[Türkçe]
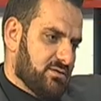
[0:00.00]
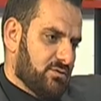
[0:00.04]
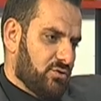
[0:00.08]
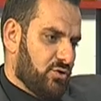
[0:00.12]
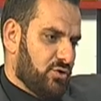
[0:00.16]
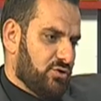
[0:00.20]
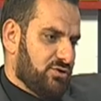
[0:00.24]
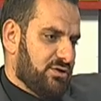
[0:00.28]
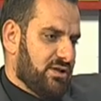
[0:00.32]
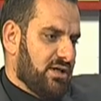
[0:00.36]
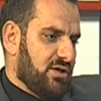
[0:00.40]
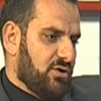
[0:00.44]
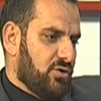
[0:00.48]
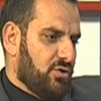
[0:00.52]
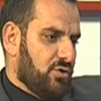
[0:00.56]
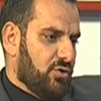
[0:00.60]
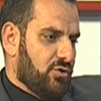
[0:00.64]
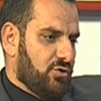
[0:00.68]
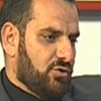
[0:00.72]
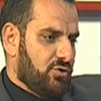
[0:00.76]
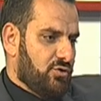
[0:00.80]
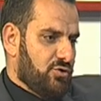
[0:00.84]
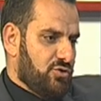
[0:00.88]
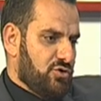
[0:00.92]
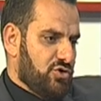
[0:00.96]
ortaya
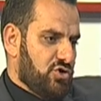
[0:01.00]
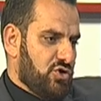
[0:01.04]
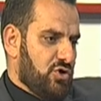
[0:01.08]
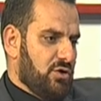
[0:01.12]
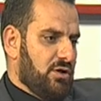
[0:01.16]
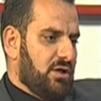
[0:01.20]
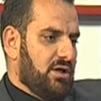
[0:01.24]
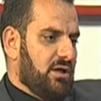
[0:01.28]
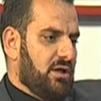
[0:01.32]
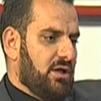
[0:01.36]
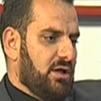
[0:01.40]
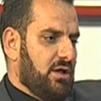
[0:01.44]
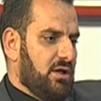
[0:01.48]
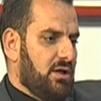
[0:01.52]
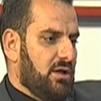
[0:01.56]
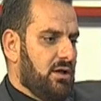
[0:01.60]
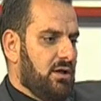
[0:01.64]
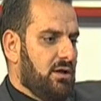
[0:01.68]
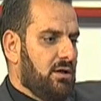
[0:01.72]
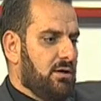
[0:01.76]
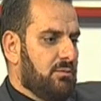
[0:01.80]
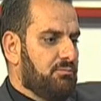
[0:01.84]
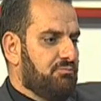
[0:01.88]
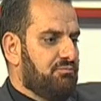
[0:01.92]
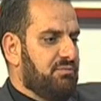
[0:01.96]
koyduğunuz öneri
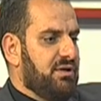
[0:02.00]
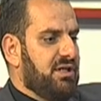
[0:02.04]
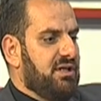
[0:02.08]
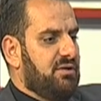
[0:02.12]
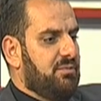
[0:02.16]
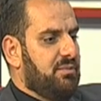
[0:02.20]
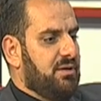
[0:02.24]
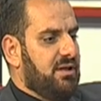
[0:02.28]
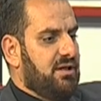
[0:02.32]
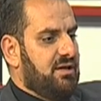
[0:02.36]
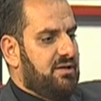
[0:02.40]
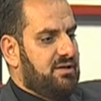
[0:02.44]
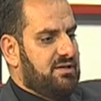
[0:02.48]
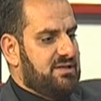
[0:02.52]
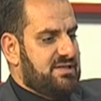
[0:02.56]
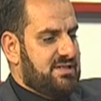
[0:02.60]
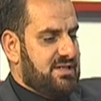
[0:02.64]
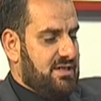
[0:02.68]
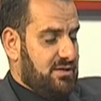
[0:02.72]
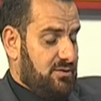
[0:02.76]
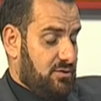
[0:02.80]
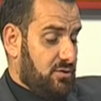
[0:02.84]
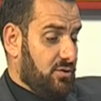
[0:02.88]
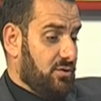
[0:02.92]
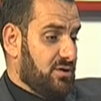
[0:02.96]
birbirini
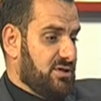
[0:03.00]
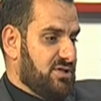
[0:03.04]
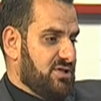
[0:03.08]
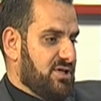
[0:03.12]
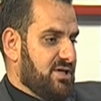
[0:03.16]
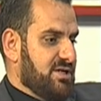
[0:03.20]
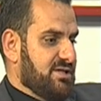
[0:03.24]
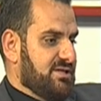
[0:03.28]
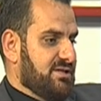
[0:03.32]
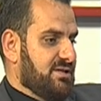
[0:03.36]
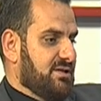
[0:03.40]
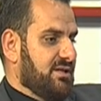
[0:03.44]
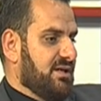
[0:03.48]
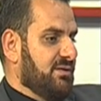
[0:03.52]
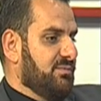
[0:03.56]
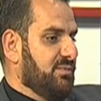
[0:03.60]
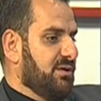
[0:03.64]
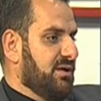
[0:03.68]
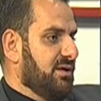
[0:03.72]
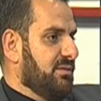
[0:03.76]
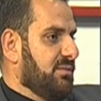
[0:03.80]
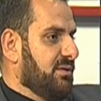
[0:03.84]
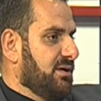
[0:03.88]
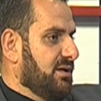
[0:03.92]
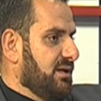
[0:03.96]
sektör içerisinde
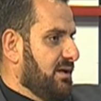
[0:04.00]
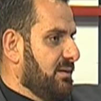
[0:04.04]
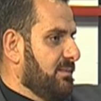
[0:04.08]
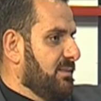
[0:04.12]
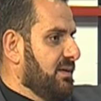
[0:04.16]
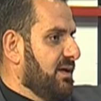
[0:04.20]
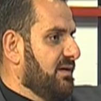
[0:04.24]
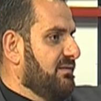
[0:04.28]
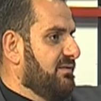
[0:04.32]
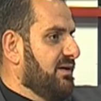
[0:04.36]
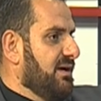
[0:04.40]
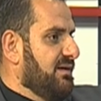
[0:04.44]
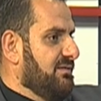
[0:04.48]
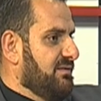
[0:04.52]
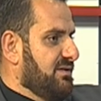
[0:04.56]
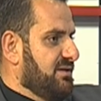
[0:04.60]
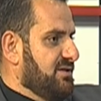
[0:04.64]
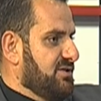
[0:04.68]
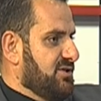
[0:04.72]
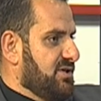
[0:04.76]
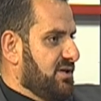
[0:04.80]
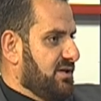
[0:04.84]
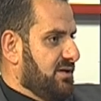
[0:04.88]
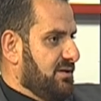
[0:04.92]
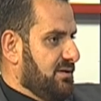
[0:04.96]
birbirini emniyet valvedi
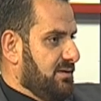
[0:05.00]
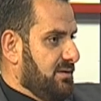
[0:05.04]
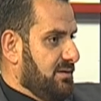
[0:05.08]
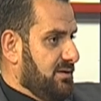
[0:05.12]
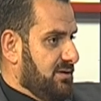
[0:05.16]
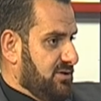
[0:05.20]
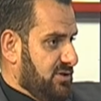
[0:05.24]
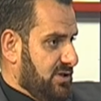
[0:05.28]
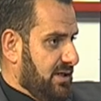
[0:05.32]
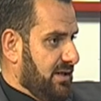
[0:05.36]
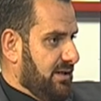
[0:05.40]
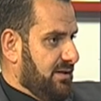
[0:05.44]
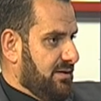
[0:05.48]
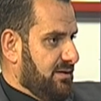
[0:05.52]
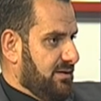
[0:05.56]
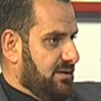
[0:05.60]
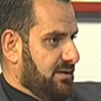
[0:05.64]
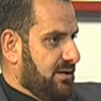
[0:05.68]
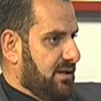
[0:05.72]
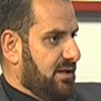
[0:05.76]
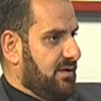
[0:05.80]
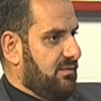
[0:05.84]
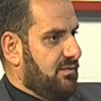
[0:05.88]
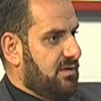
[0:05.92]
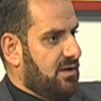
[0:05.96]
şekil,
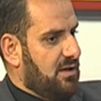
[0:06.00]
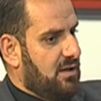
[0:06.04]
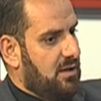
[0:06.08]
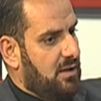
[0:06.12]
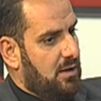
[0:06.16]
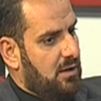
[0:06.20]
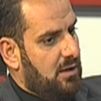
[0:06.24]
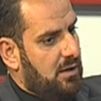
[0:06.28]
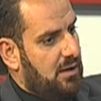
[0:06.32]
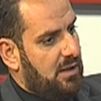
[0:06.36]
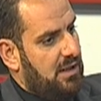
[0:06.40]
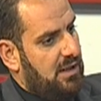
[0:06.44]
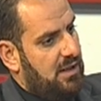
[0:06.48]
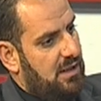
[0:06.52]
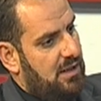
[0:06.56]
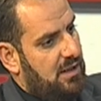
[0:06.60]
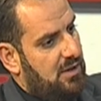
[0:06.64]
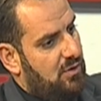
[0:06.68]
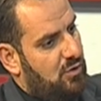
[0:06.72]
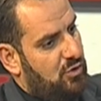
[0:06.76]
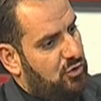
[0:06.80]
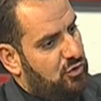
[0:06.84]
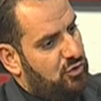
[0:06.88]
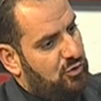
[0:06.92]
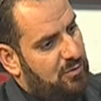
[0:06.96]
şeklinde ve e,
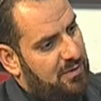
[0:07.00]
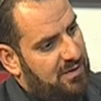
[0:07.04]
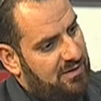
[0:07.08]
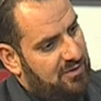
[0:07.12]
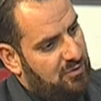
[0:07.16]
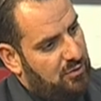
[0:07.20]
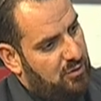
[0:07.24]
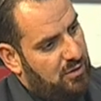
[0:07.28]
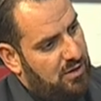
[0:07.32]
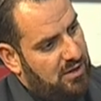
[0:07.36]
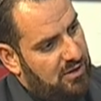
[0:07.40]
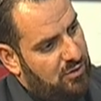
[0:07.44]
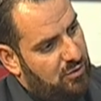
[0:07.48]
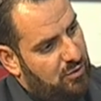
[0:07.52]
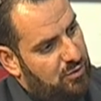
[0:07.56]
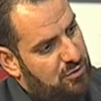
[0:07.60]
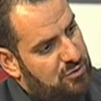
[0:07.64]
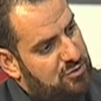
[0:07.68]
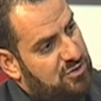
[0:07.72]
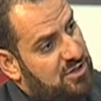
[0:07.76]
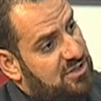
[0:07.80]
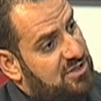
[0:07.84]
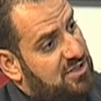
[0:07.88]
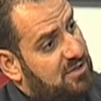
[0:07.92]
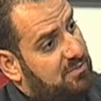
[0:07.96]
otomatik olarak
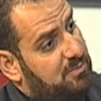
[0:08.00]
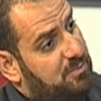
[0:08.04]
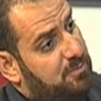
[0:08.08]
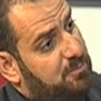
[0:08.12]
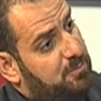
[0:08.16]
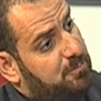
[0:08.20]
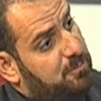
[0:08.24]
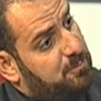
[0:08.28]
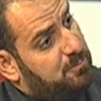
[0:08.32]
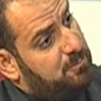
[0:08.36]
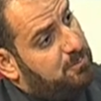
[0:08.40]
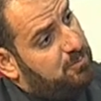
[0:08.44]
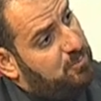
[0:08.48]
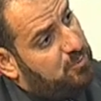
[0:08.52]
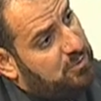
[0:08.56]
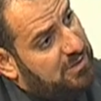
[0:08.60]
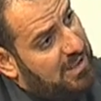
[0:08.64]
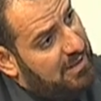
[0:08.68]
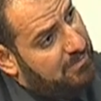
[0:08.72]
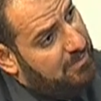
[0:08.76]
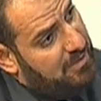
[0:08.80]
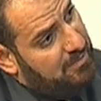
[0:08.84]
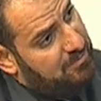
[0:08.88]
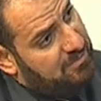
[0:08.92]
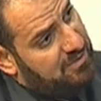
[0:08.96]
oluşacak
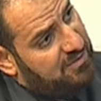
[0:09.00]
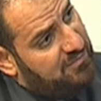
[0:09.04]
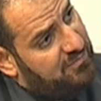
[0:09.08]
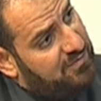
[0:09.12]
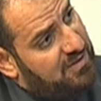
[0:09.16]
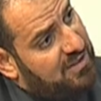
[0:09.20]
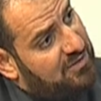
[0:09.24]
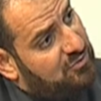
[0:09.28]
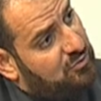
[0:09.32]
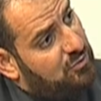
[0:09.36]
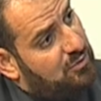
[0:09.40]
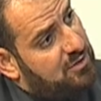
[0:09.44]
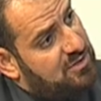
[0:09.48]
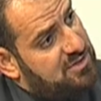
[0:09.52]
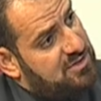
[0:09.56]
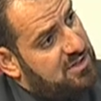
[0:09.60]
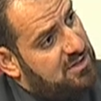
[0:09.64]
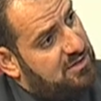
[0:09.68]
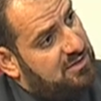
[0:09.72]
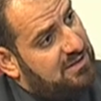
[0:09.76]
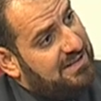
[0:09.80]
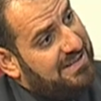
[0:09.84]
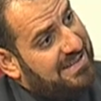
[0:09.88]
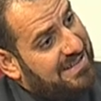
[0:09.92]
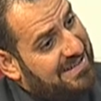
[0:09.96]
taban bir fiyat
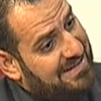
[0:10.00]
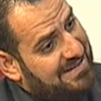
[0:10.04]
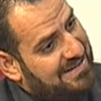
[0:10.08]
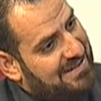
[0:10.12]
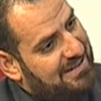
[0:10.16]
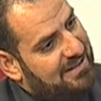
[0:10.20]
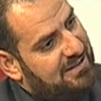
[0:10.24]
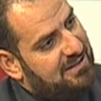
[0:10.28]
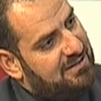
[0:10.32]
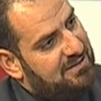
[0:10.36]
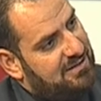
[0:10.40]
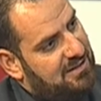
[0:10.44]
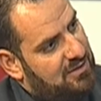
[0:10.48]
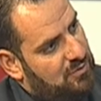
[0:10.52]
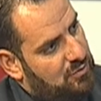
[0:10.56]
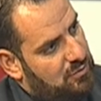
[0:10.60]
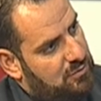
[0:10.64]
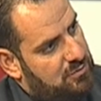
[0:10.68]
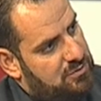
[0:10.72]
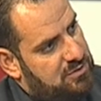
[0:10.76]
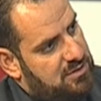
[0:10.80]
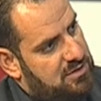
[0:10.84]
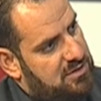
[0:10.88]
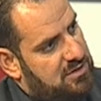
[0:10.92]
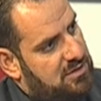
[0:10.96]
olacaktı. Kendiliğinden Tabii.
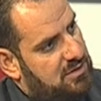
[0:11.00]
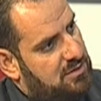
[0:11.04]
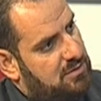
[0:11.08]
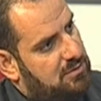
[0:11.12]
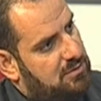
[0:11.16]
oluşacak. Yani